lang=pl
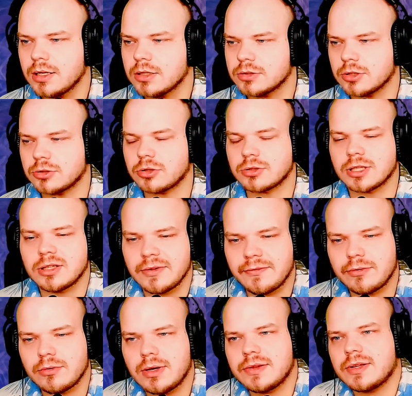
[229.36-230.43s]
no to ten
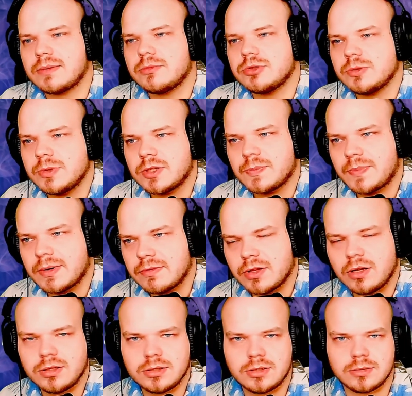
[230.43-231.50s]
influencer musi być
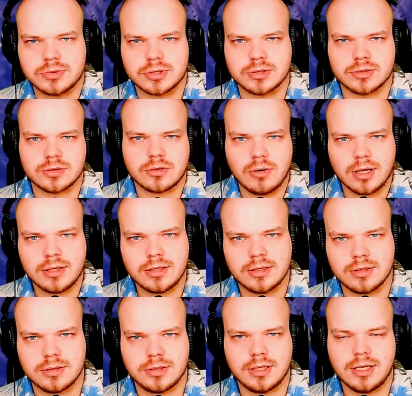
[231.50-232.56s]
sprawdzony dobrze,
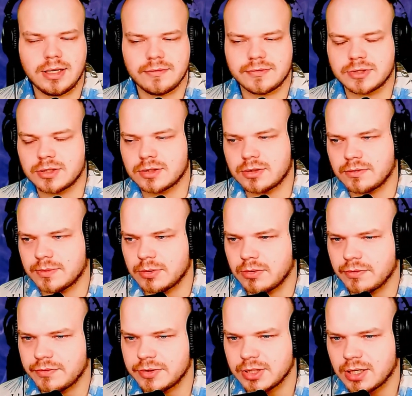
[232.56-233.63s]
dokładnie, ile wszystko było
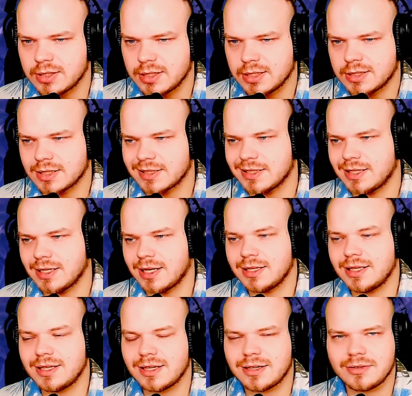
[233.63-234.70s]
widziane i tak dalej, a
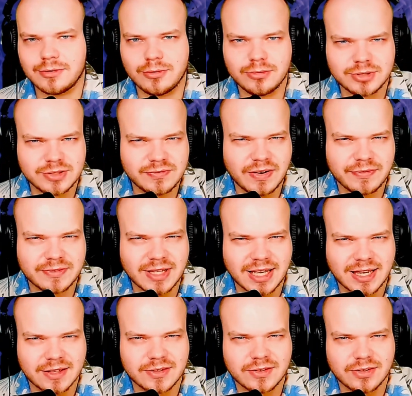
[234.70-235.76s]
nie kuźwa w
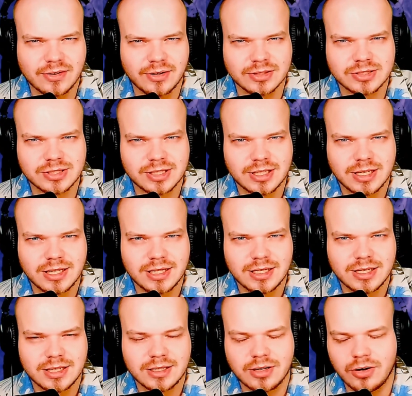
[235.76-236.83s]
takie coś.
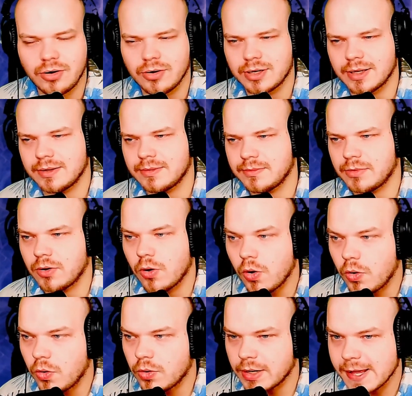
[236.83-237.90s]
Chore,
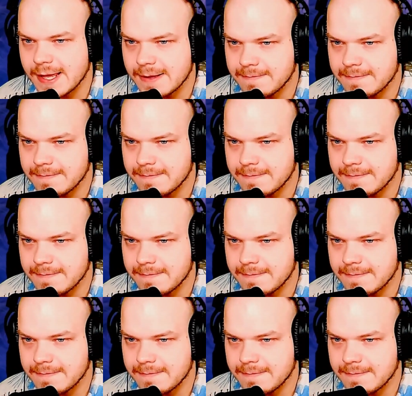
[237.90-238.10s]
chory.